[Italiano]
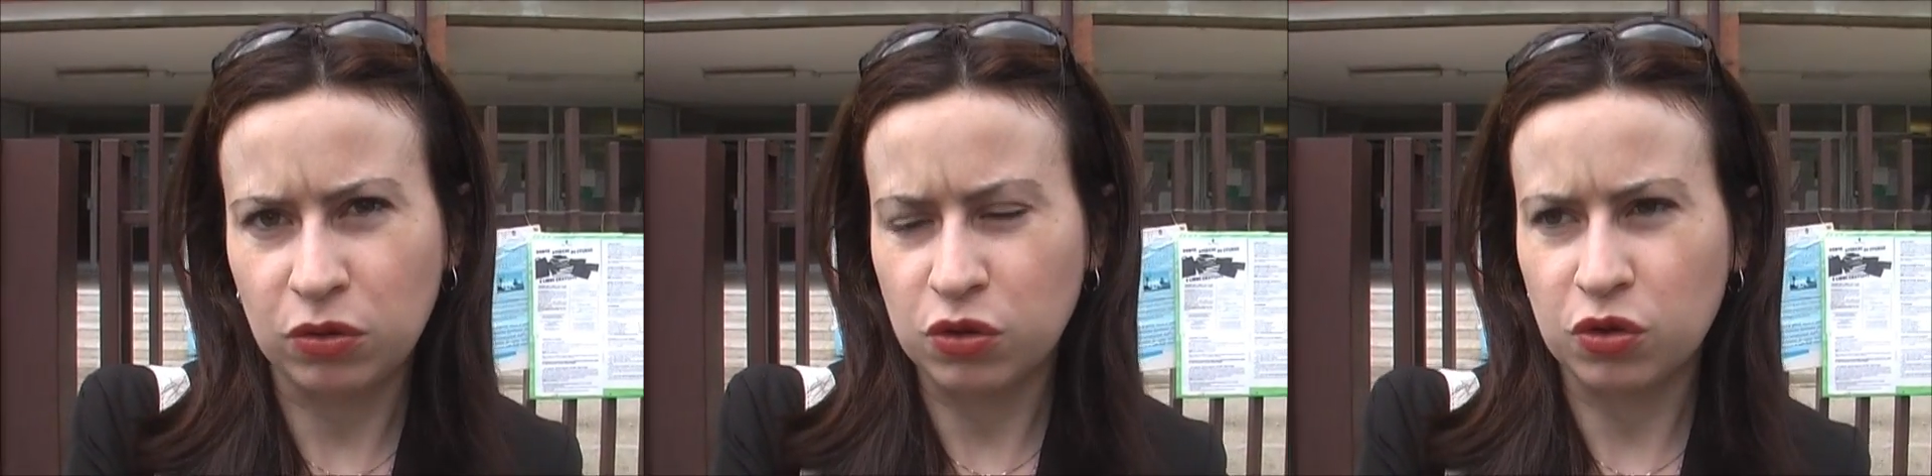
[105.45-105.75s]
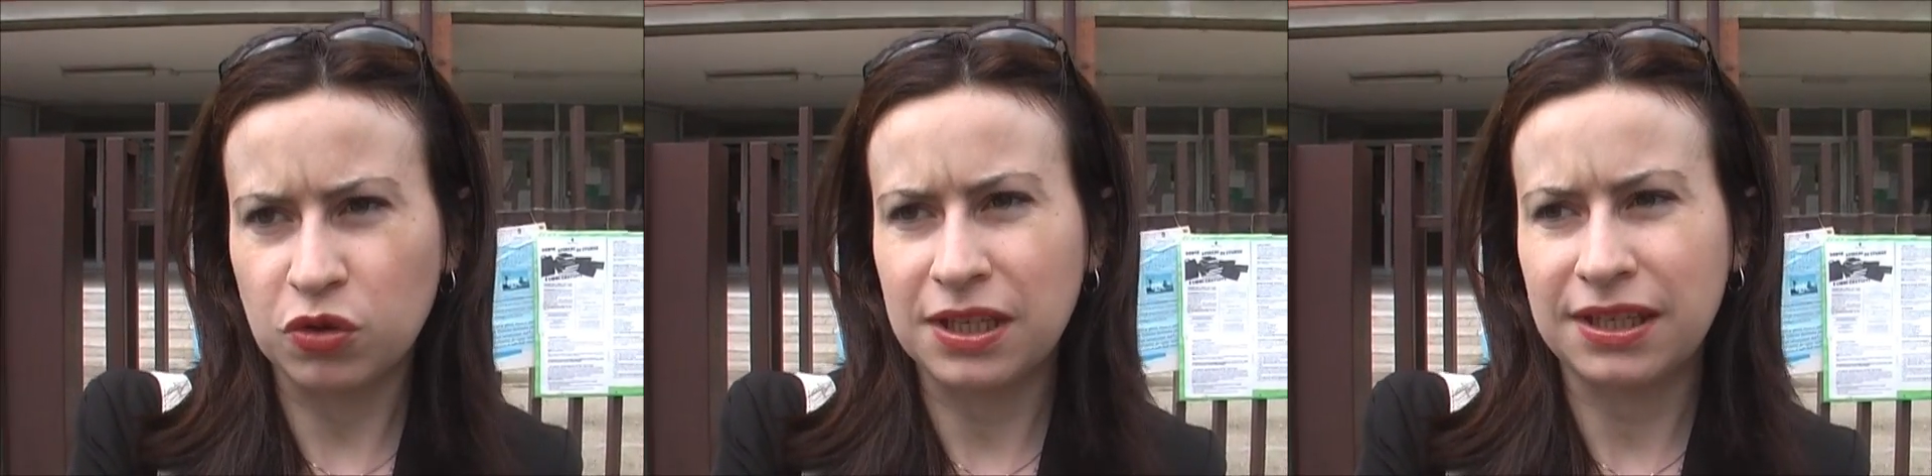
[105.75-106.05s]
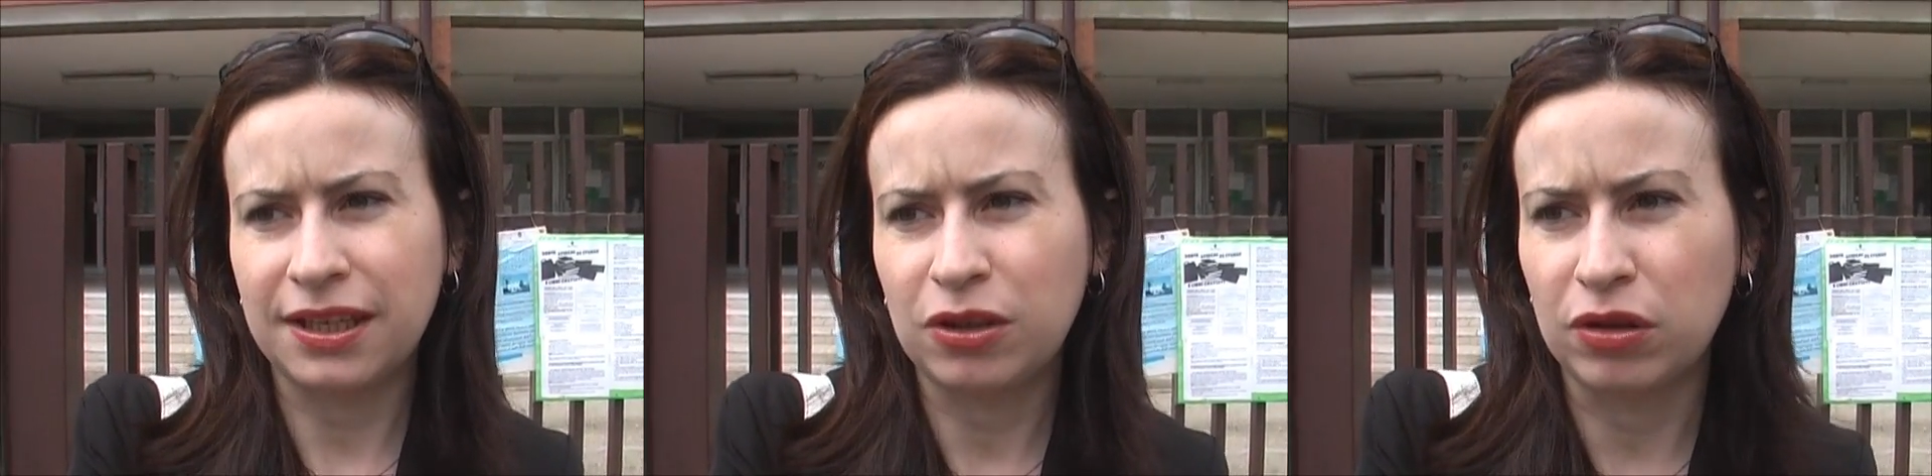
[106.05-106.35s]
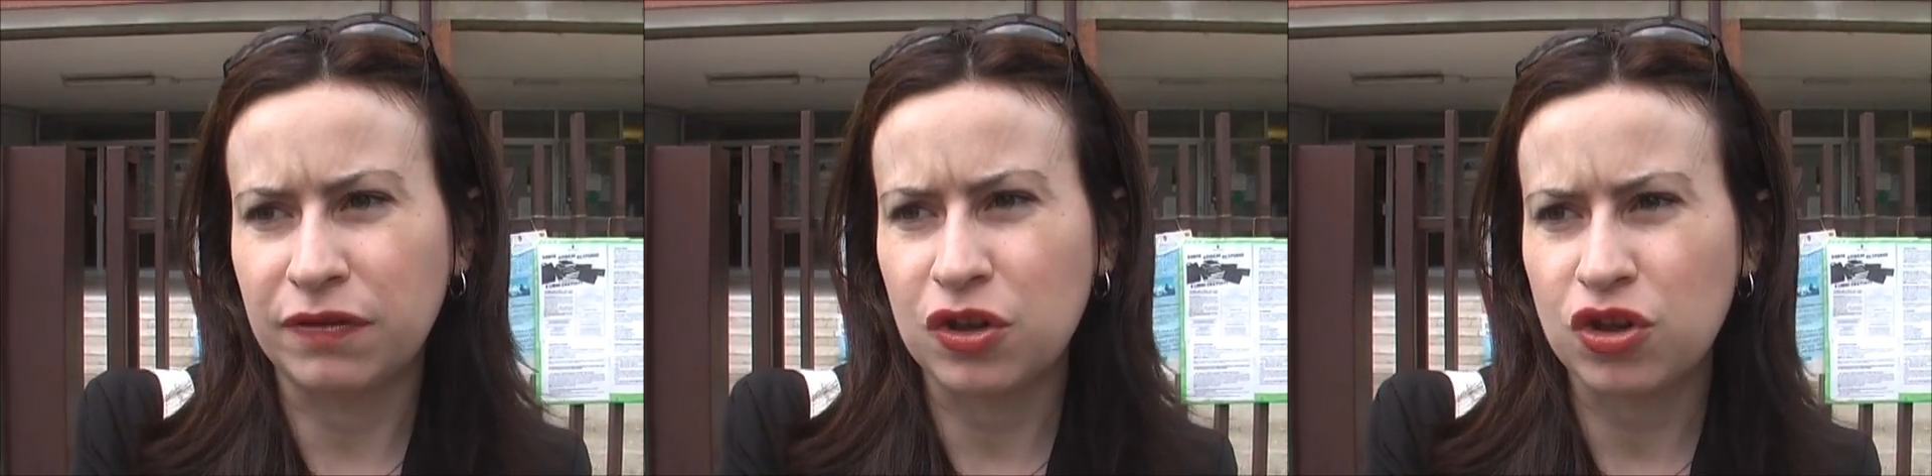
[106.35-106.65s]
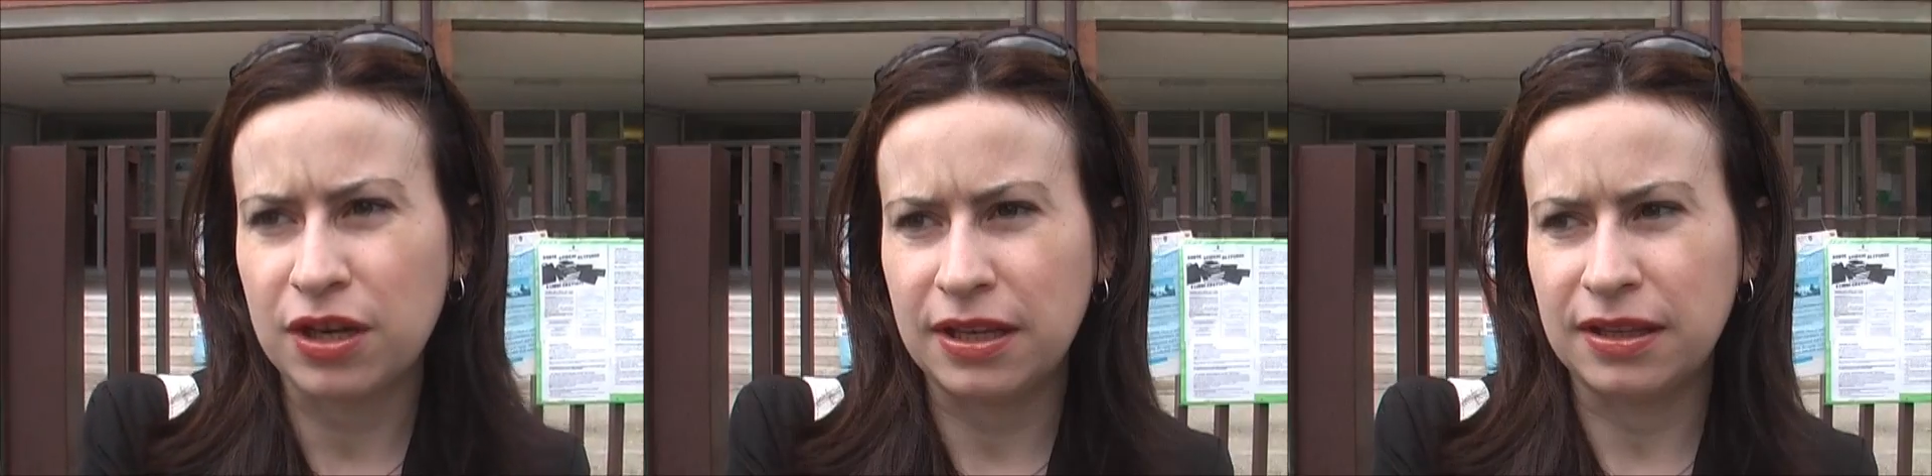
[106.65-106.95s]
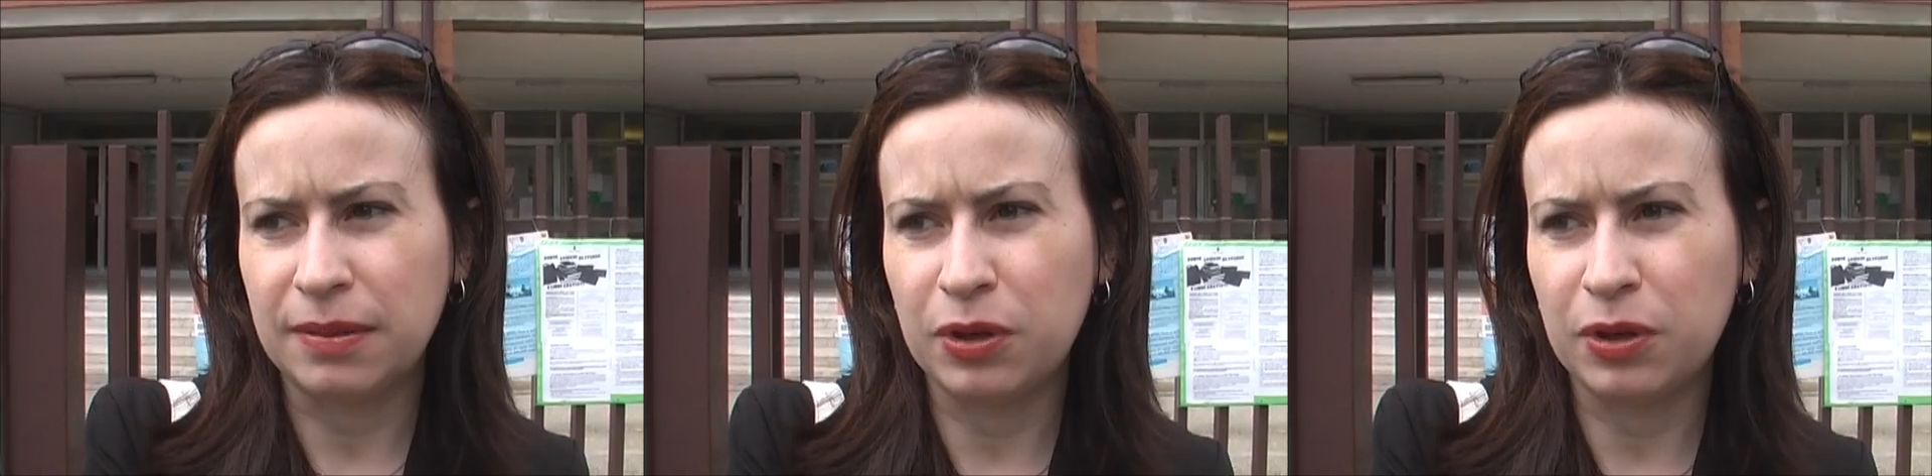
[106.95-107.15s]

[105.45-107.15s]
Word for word: non sono stata dietro la faccenda,